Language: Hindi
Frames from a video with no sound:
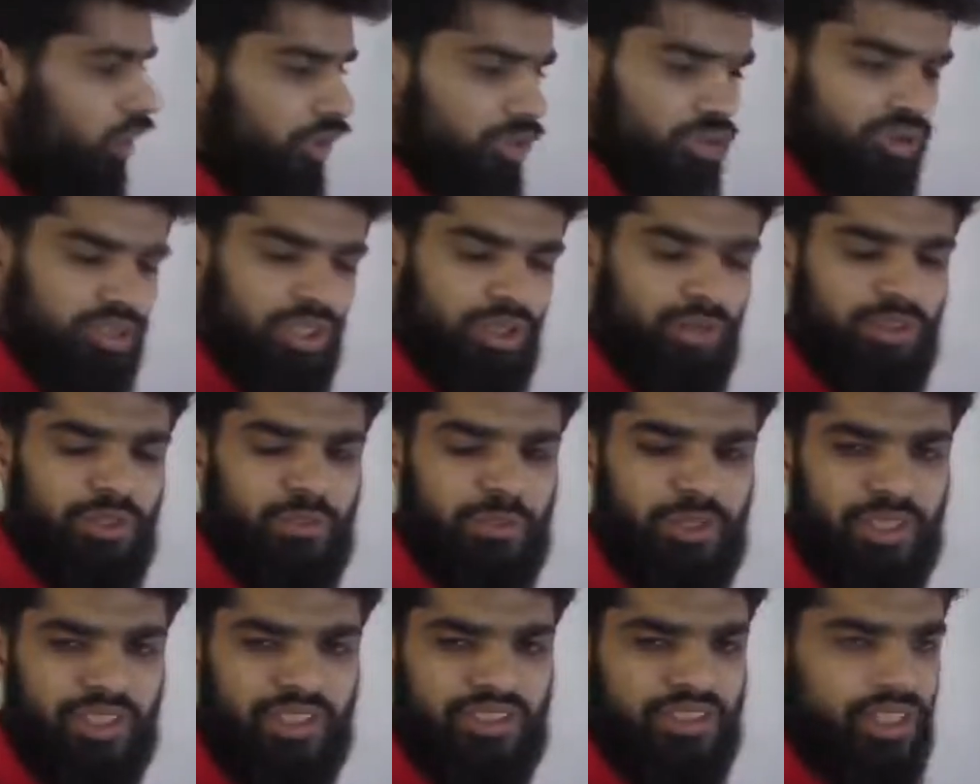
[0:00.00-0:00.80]
तो सबसे
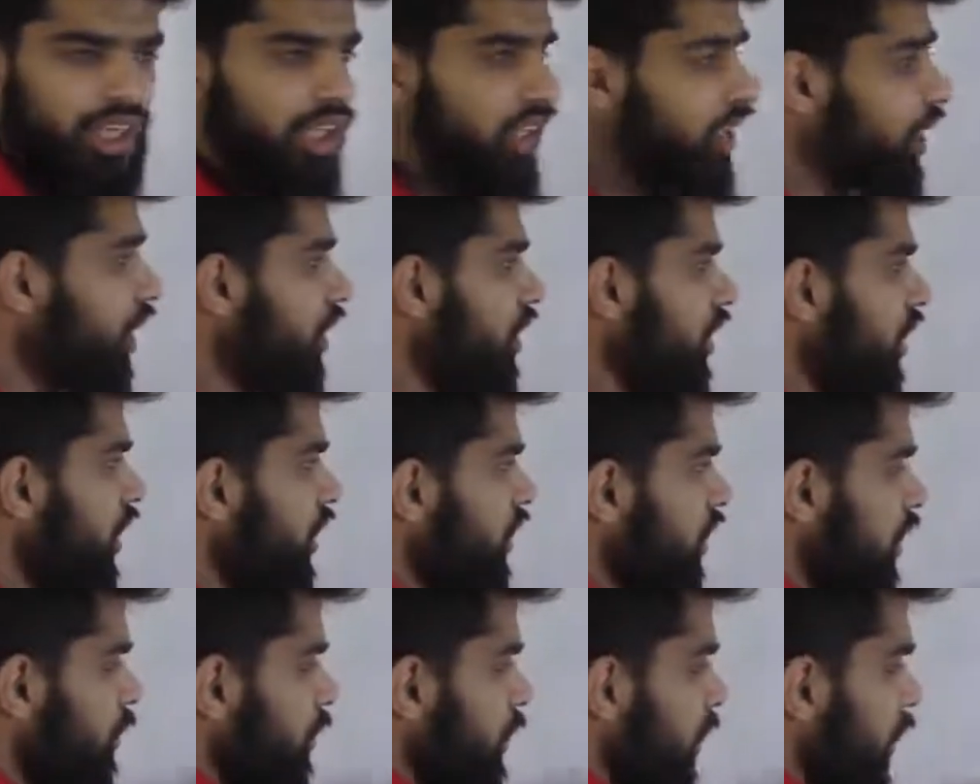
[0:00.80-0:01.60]
पहले स्टार्ट करते
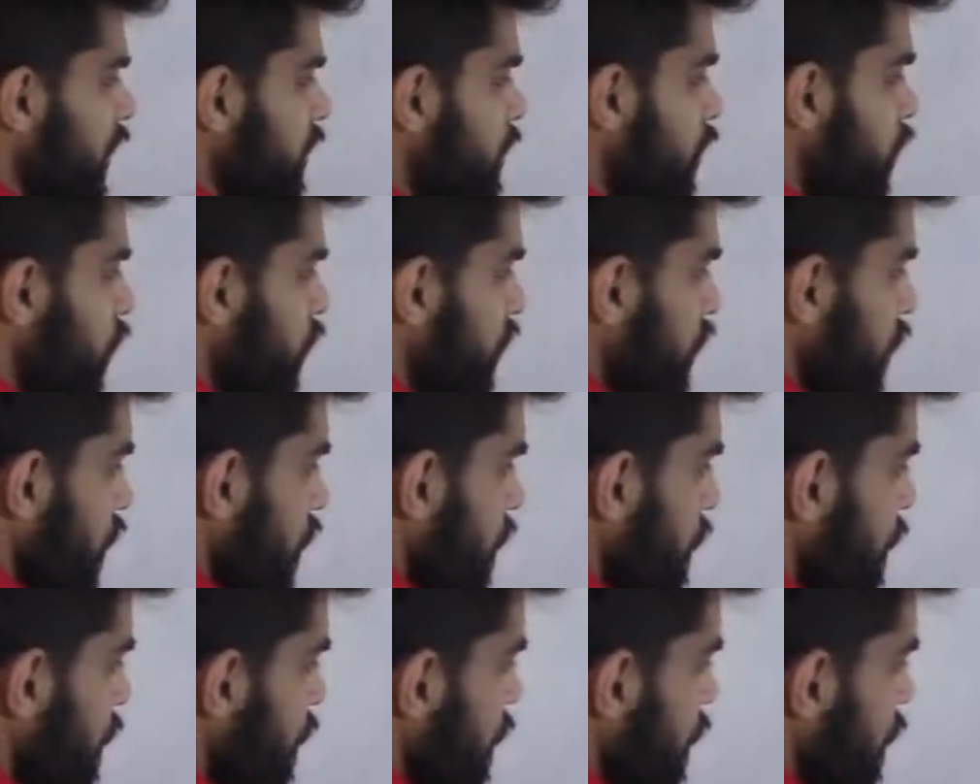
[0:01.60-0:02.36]
हैं सिंप्लेक्स मोड से